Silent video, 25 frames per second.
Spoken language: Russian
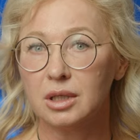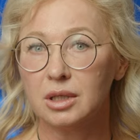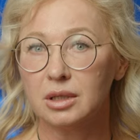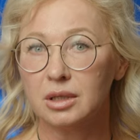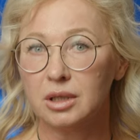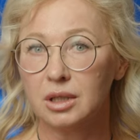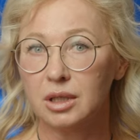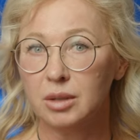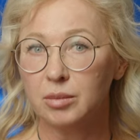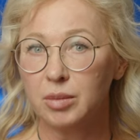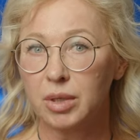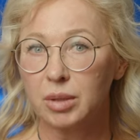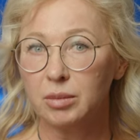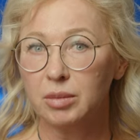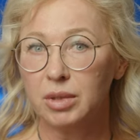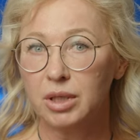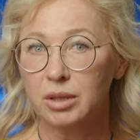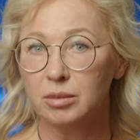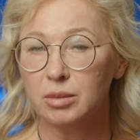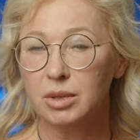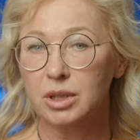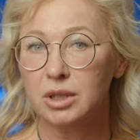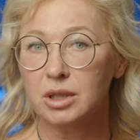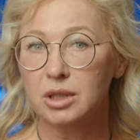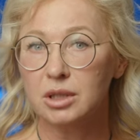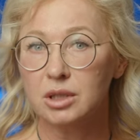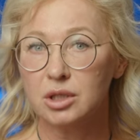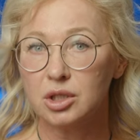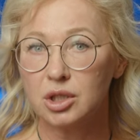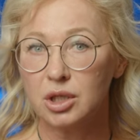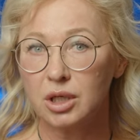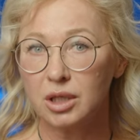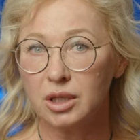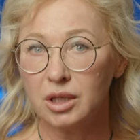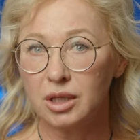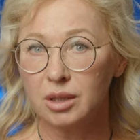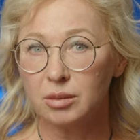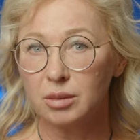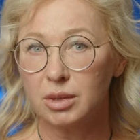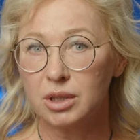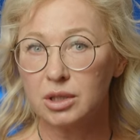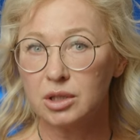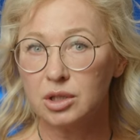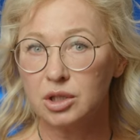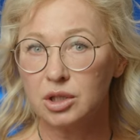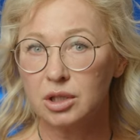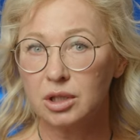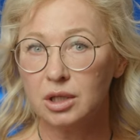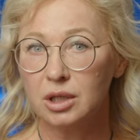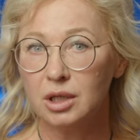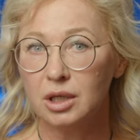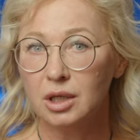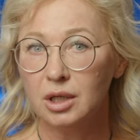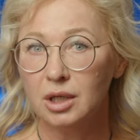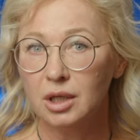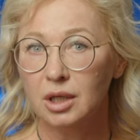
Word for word: Это и проблема недержания мочи,